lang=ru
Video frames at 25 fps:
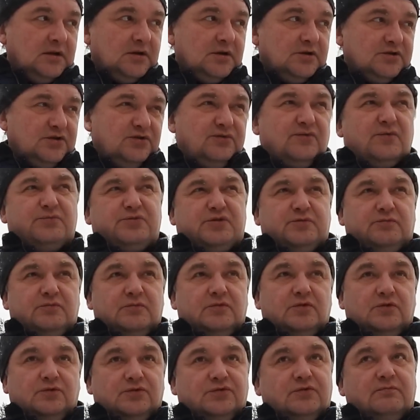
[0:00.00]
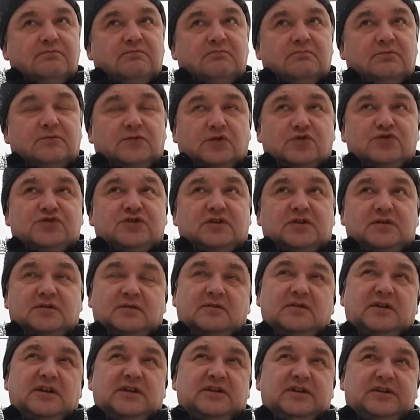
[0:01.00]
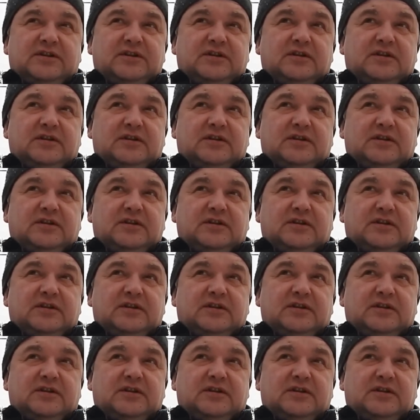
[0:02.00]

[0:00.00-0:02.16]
что, в общем, ну, тоже лет